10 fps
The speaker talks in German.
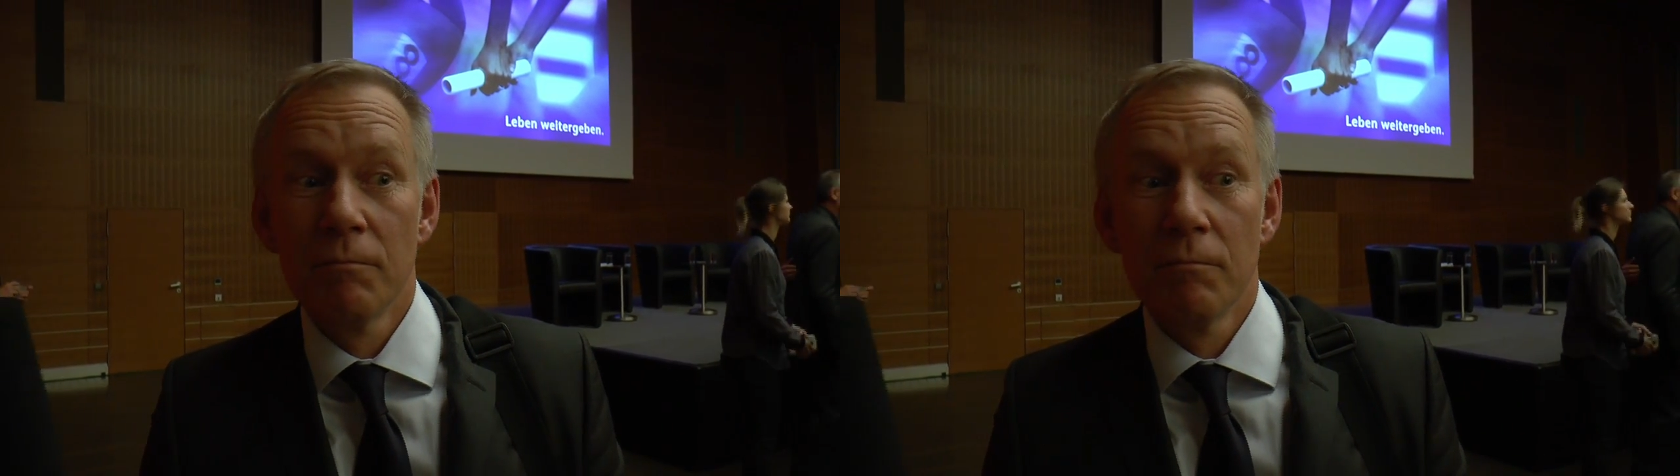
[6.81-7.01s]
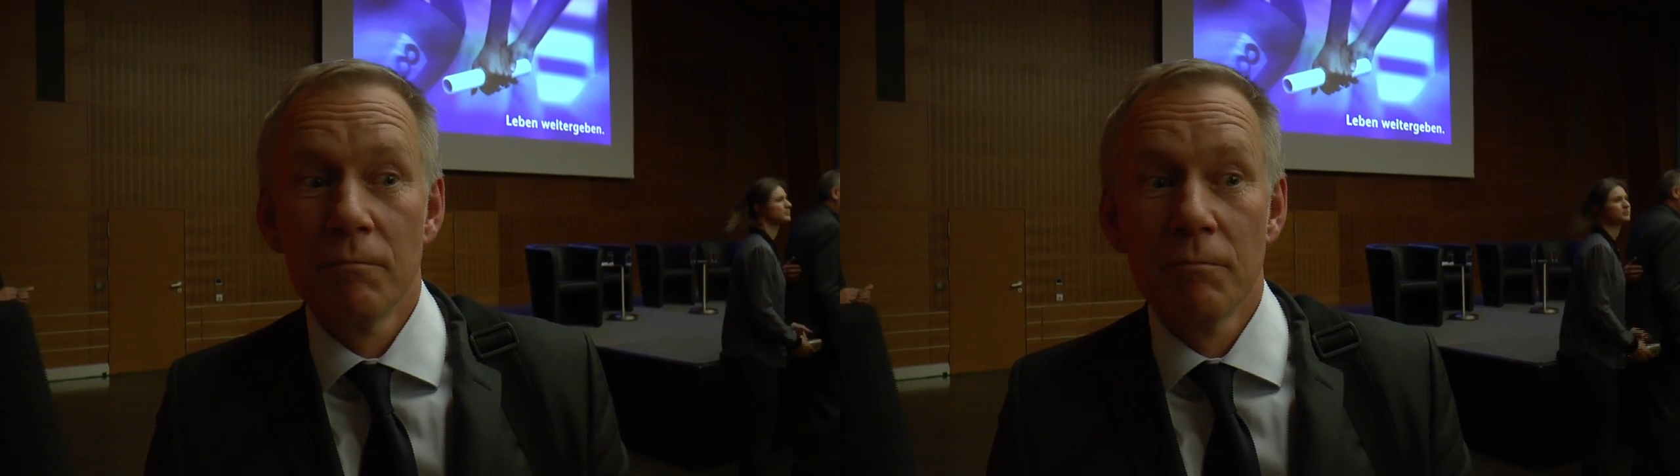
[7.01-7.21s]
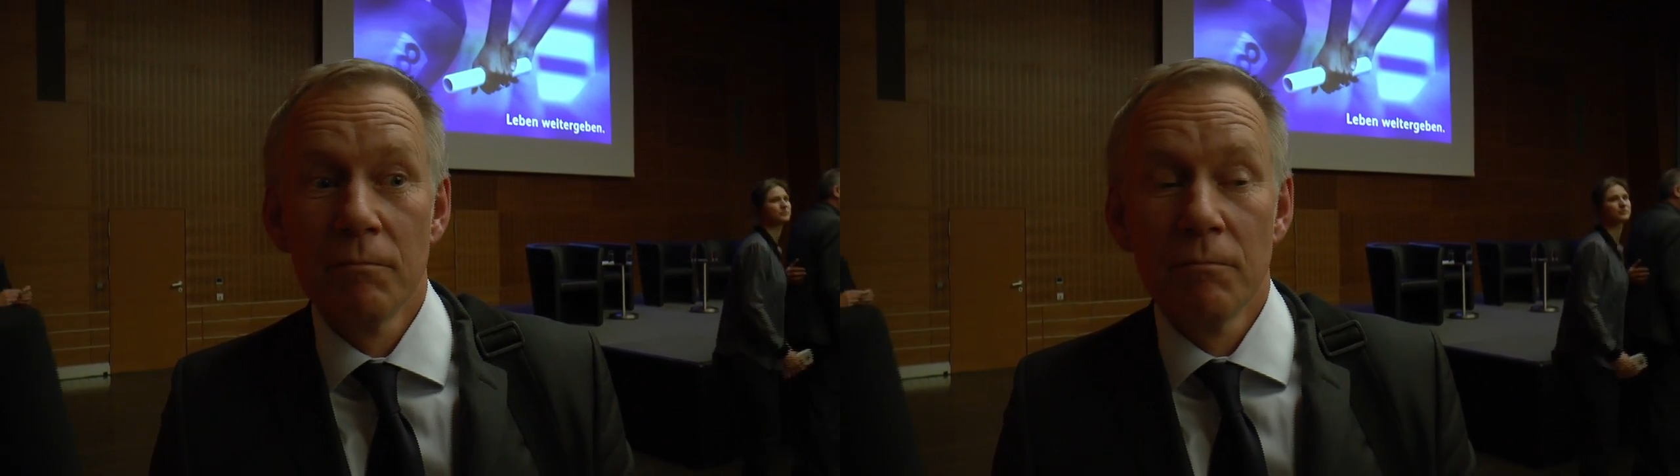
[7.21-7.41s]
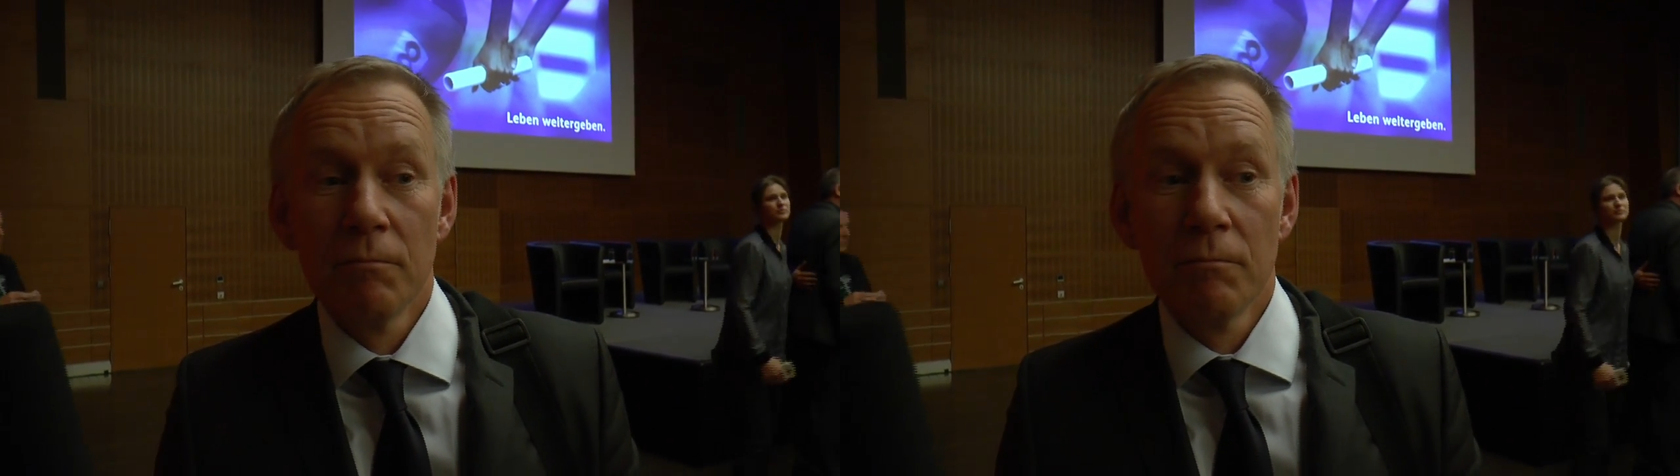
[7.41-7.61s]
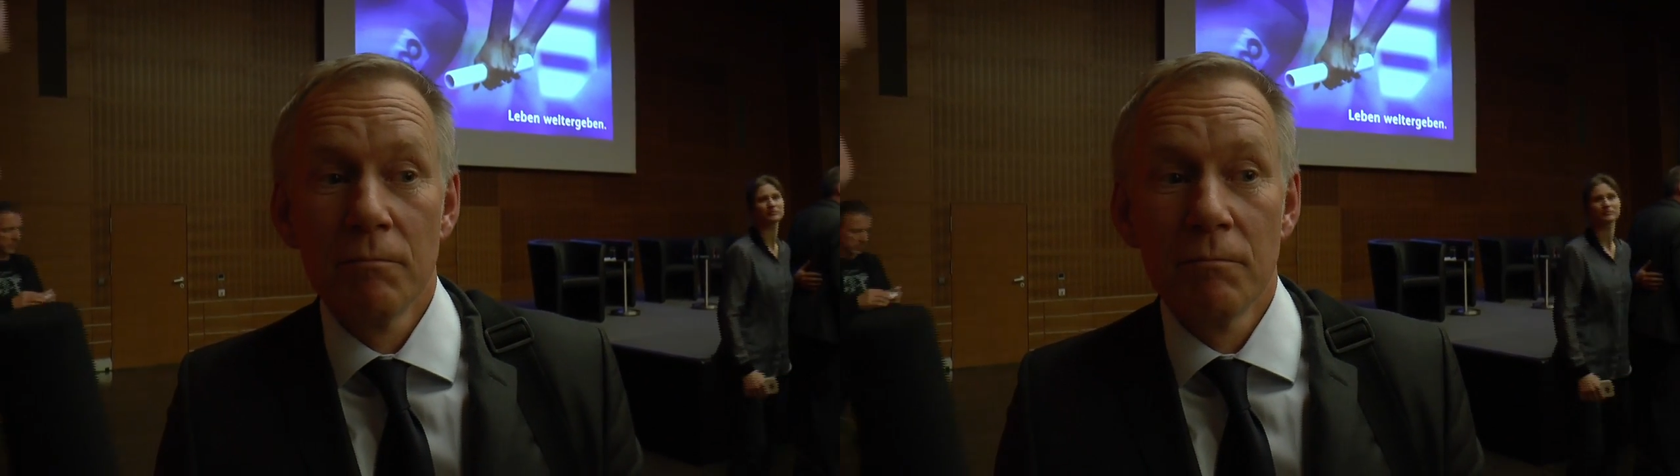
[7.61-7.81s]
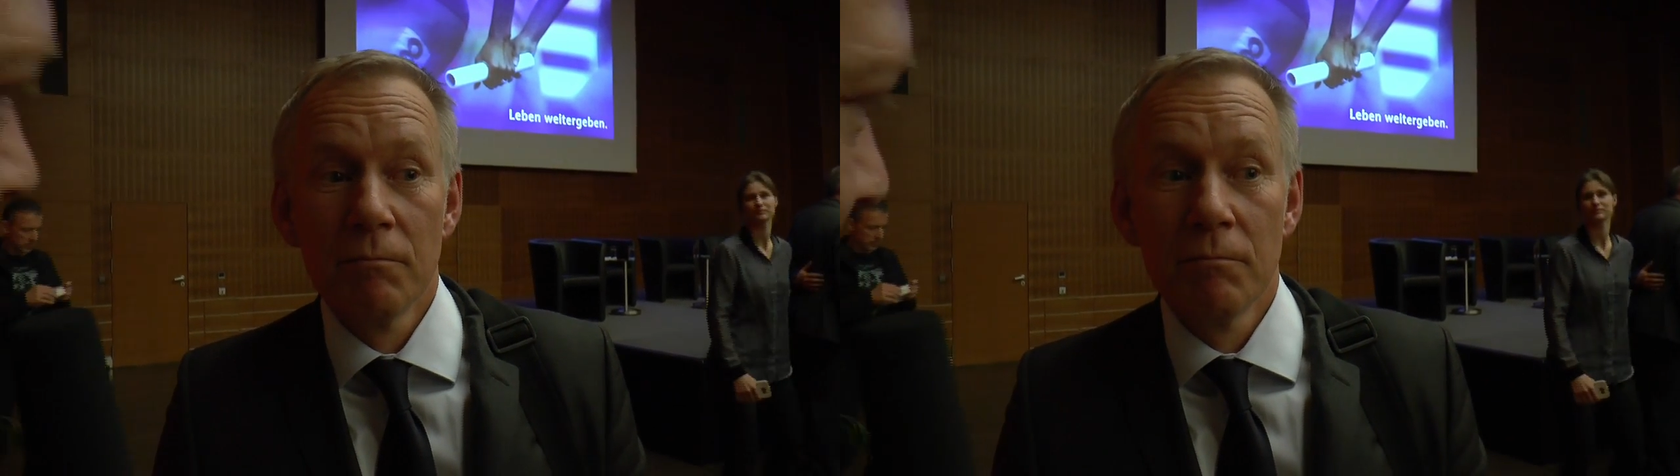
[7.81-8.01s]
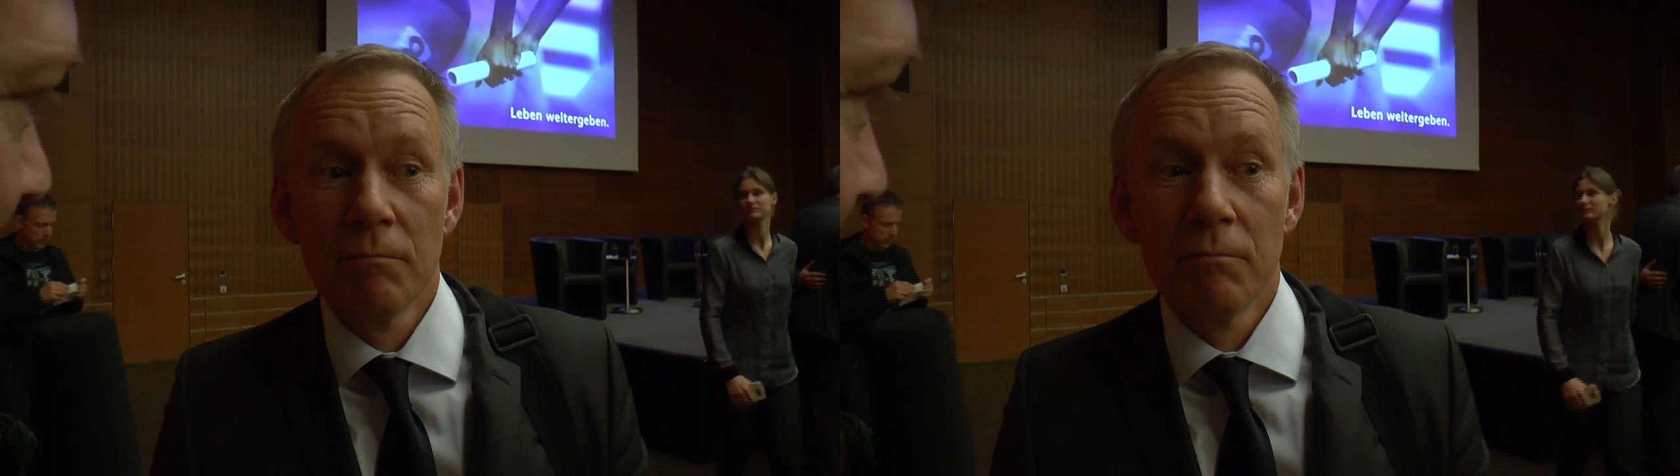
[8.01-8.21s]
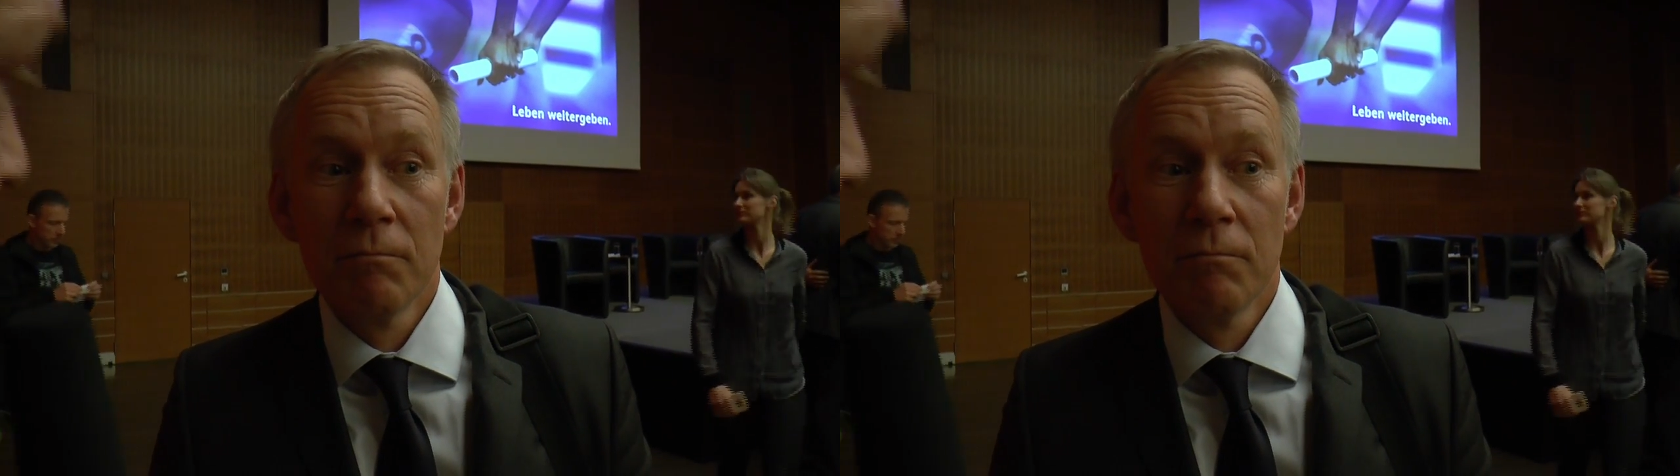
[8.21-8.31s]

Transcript: noch einmal interviewen möchten?